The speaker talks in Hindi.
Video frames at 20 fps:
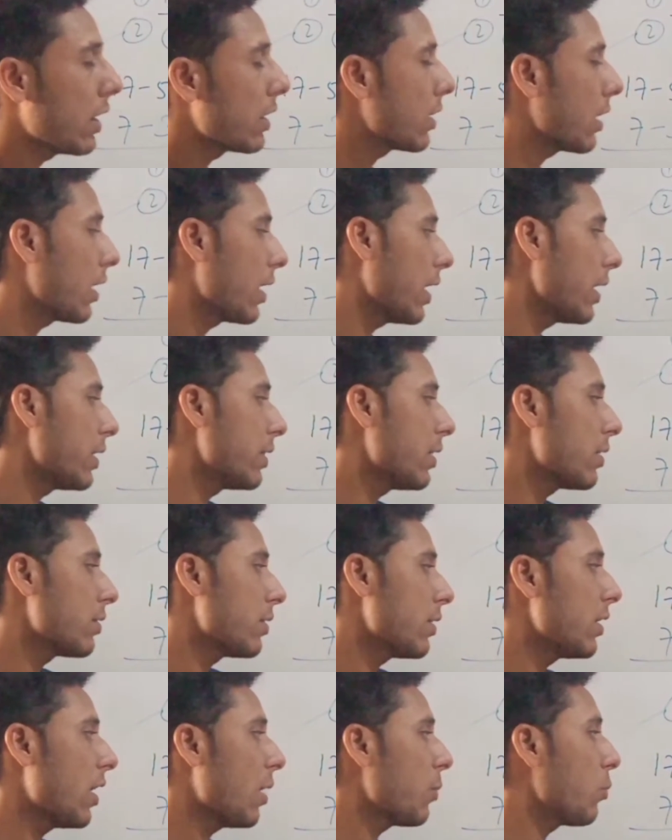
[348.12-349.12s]
से घटाना है इधर
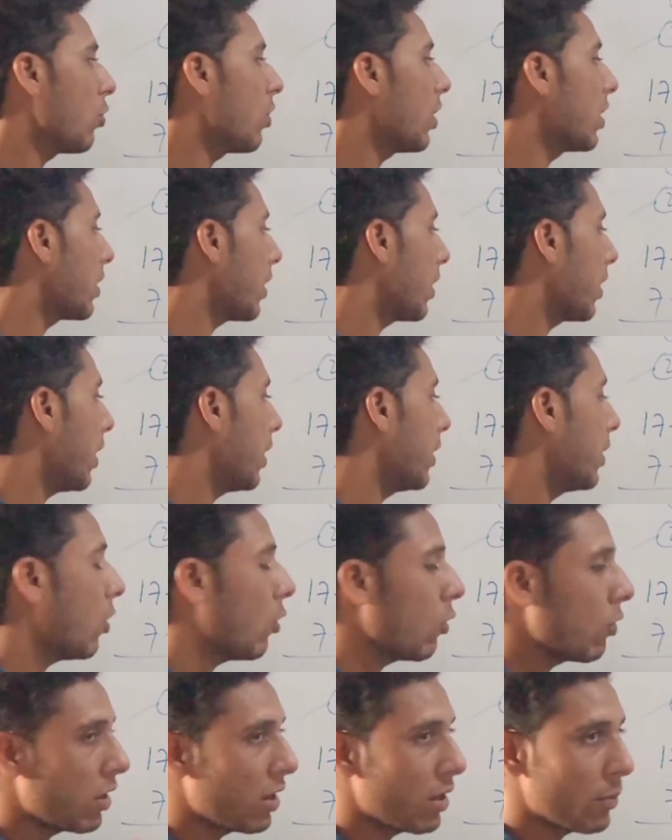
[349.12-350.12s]
से नहीं आपको घटाना है
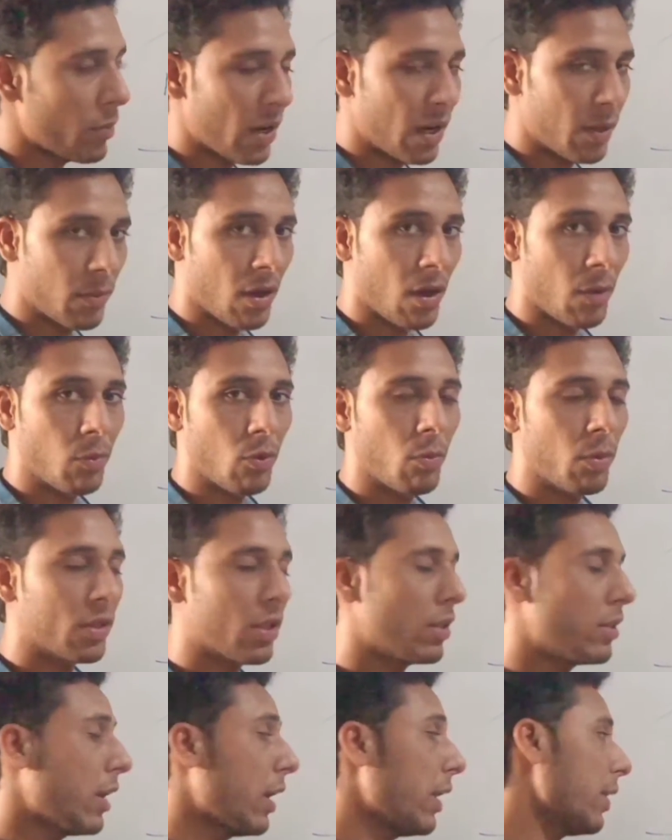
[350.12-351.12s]
यह ऑलरेडी पहले मैं आपको
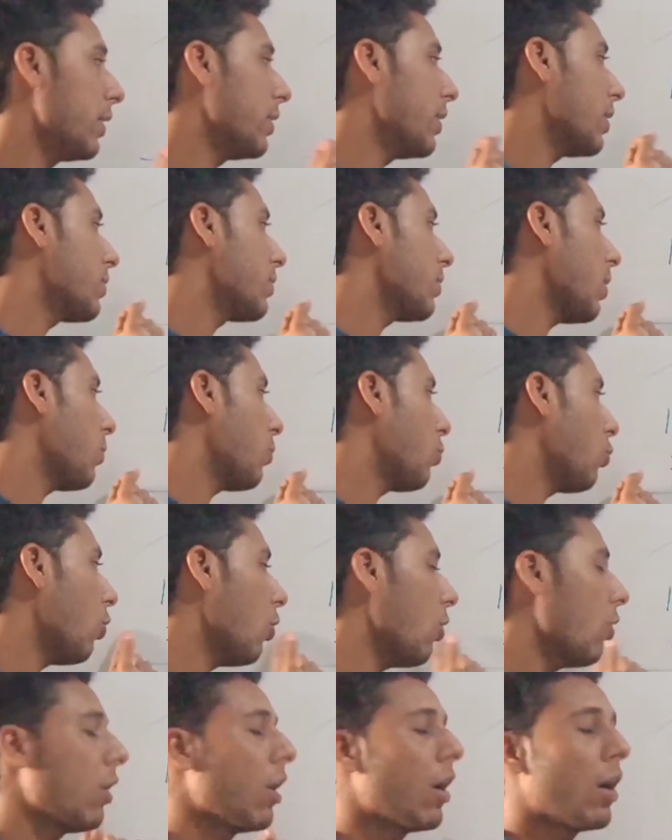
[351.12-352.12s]
बता दिया इधर से
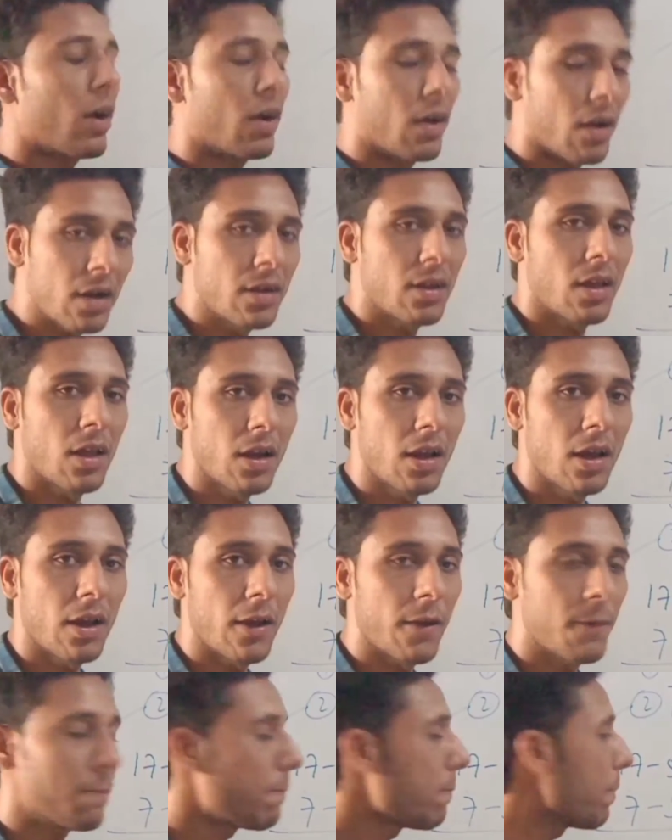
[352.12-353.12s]
आपको घटाना
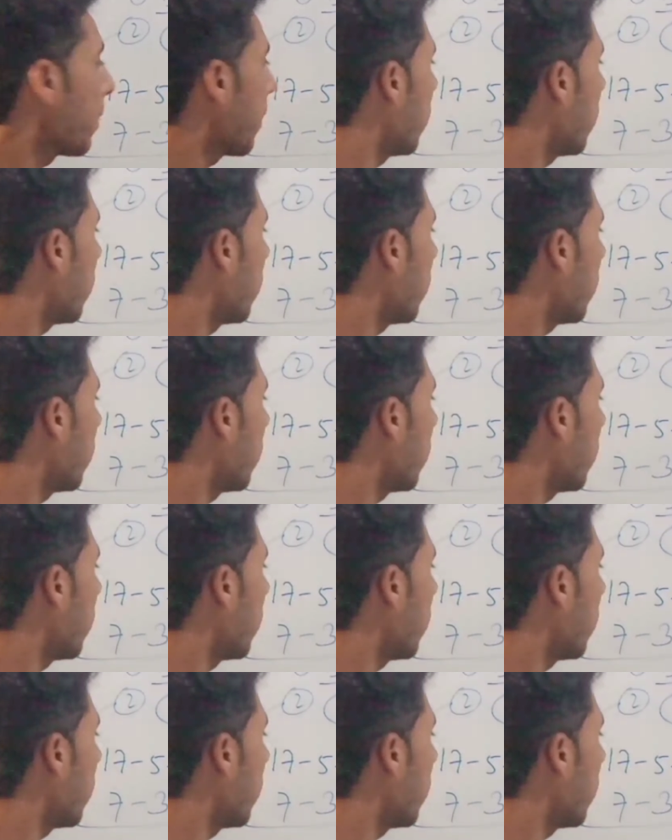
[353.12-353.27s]
है